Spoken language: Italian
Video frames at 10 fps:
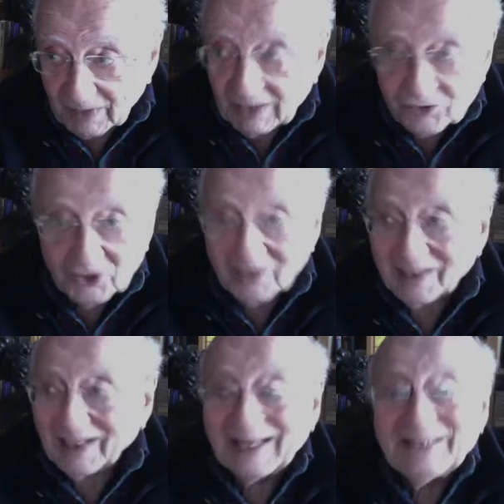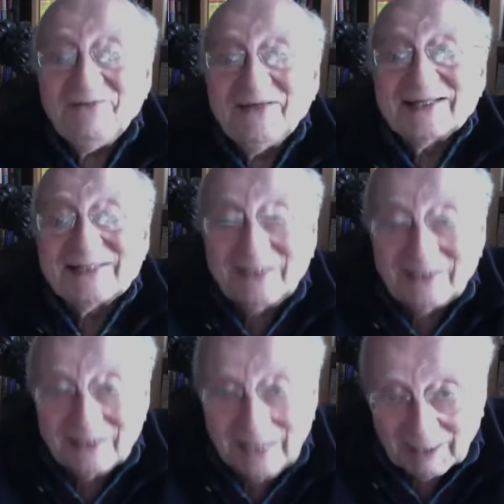cerca la
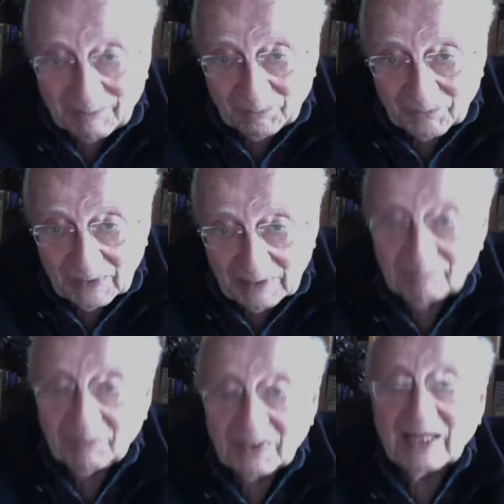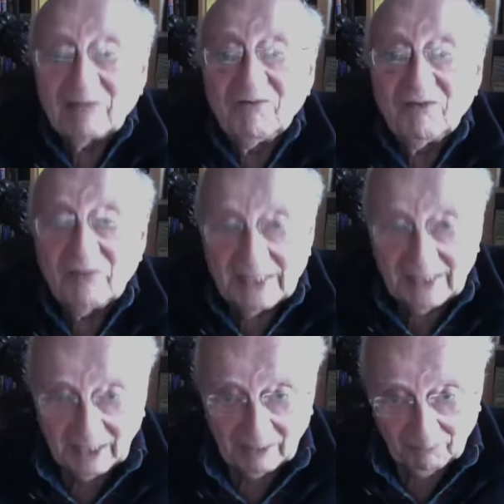diversità per ravvivare
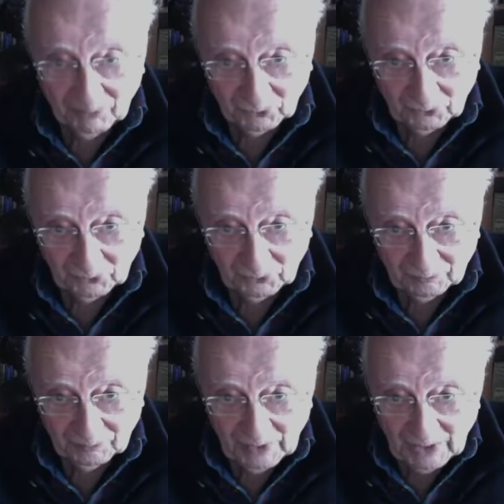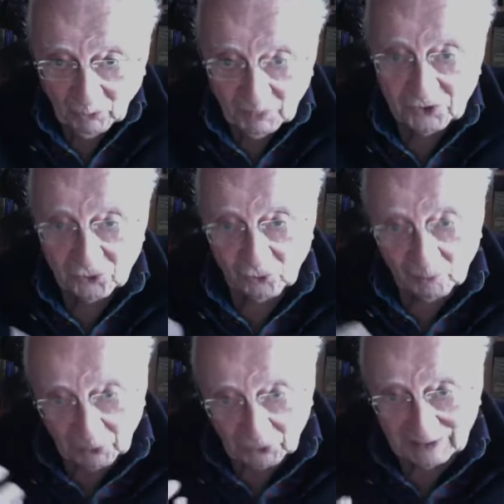il rapporto. Quindi sono
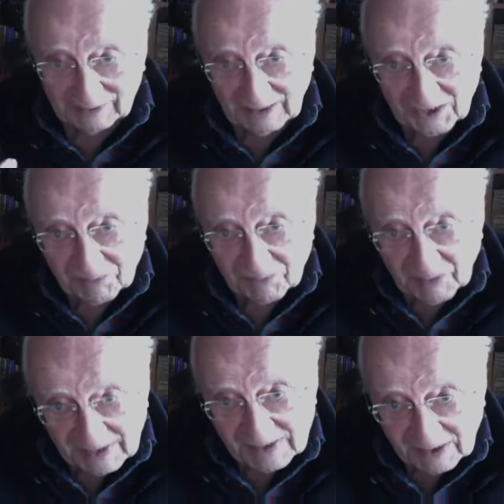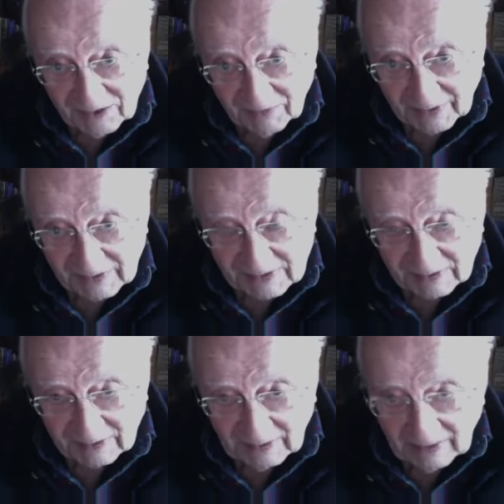portati da esperienze
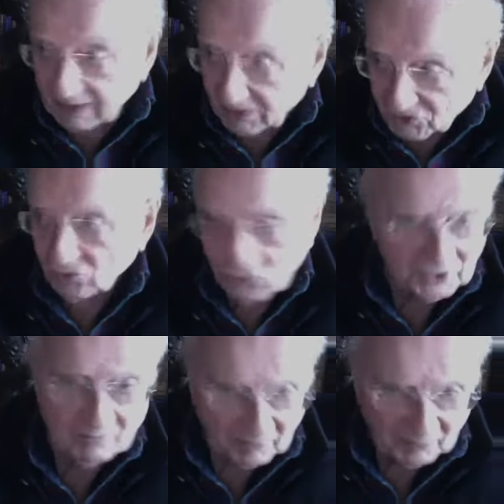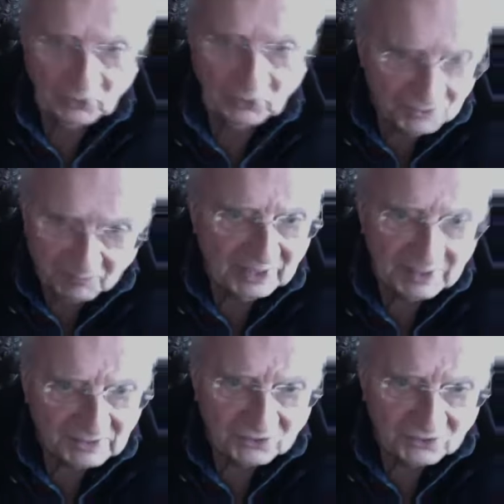diverse, che sono sempre però esperienze di